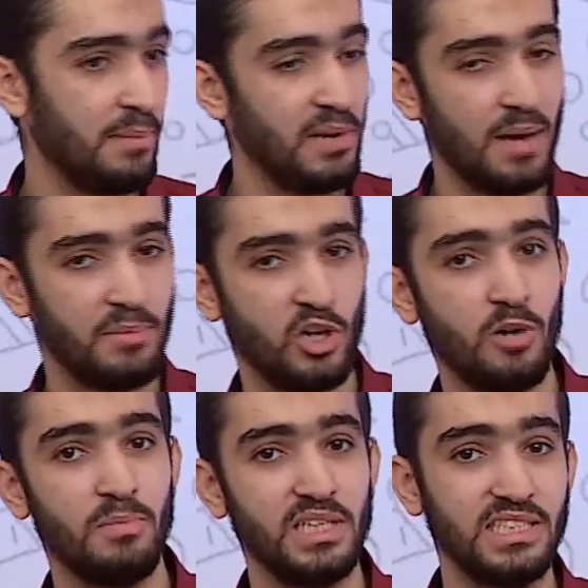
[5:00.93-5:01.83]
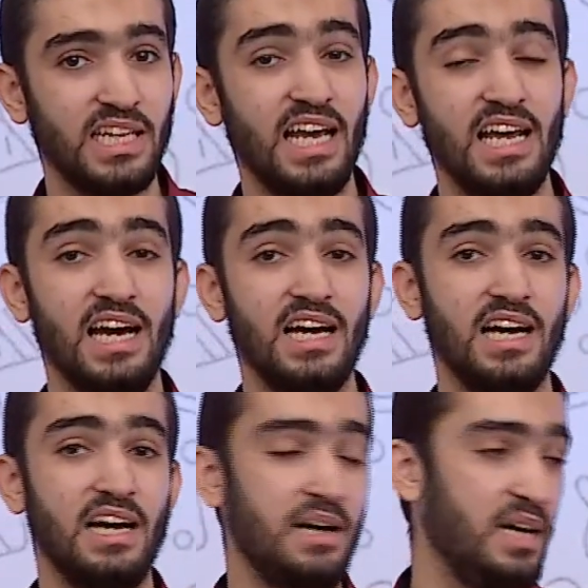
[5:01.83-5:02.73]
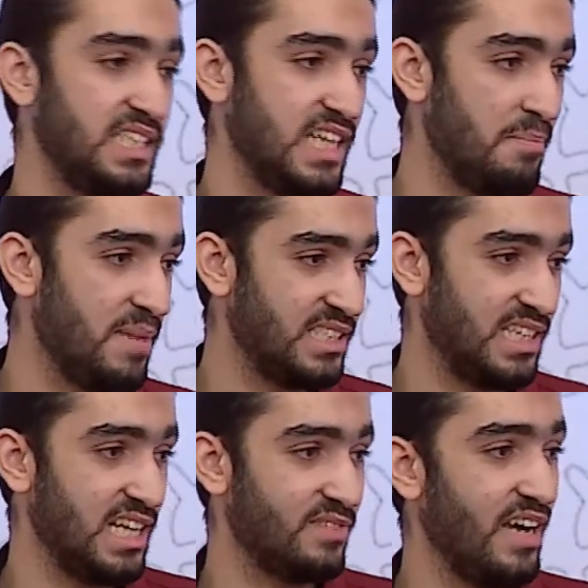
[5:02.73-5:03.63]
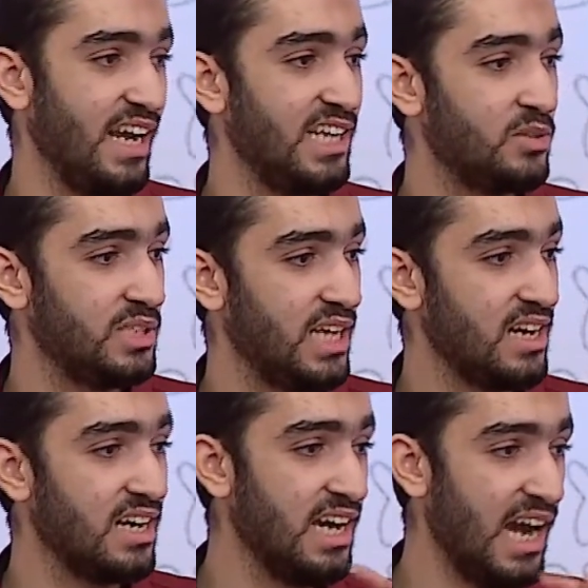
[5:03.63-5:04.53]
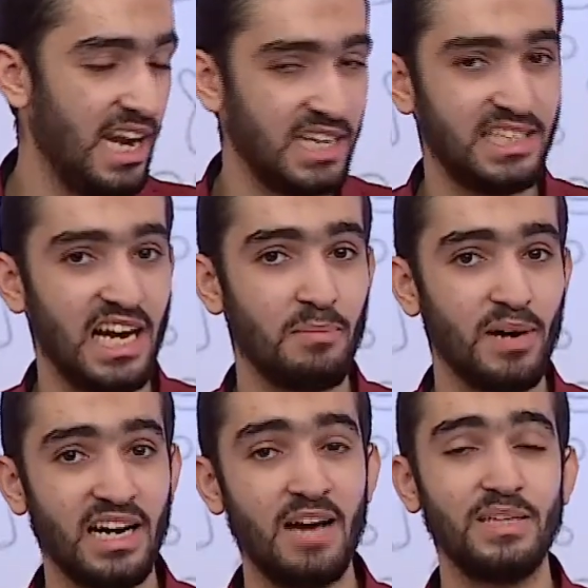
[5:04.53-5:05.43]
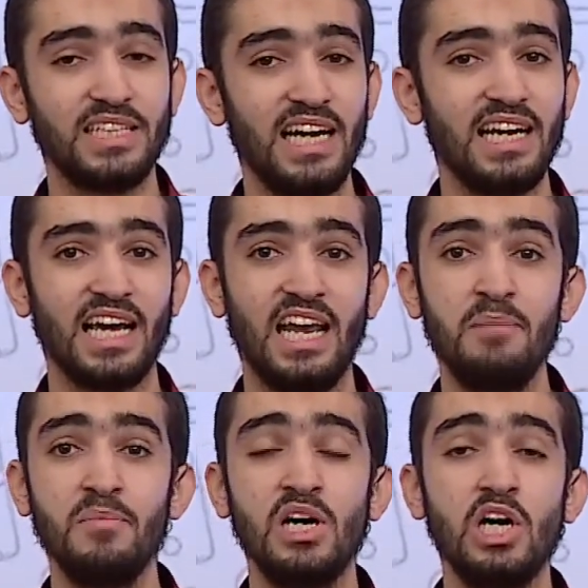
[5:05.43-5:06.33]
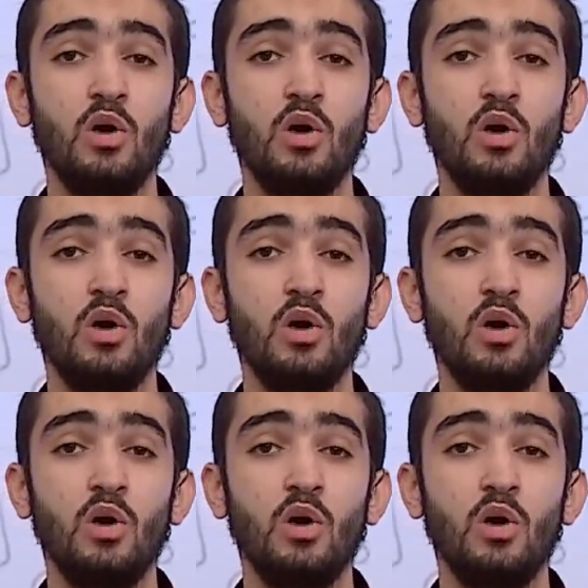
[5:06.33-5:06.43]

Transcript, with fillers: قبلها بيوم بينزل على آه، حساب مجد الاطفال تويتر على هاشتاج برنامج احلى كلام